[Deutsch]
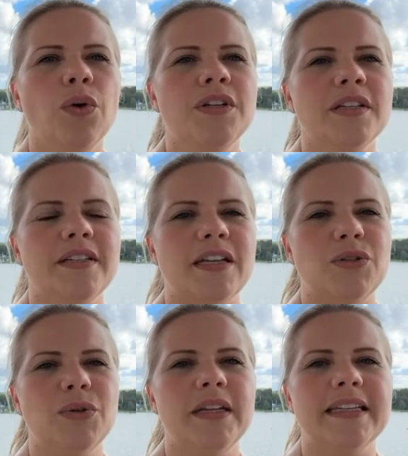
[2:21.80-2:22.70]
Und
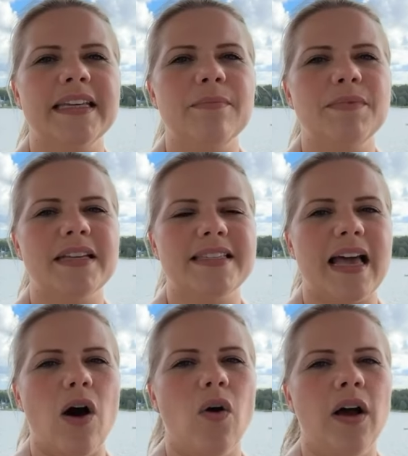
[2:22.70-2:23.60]
natürlich gibt es
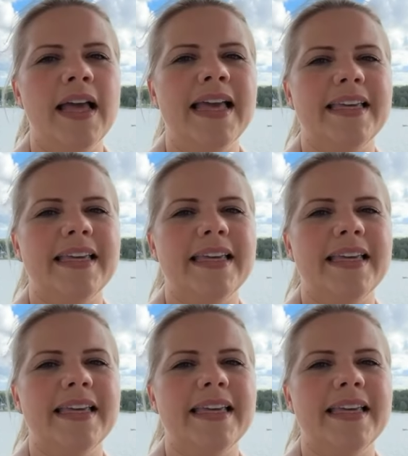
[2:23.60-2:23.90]
auch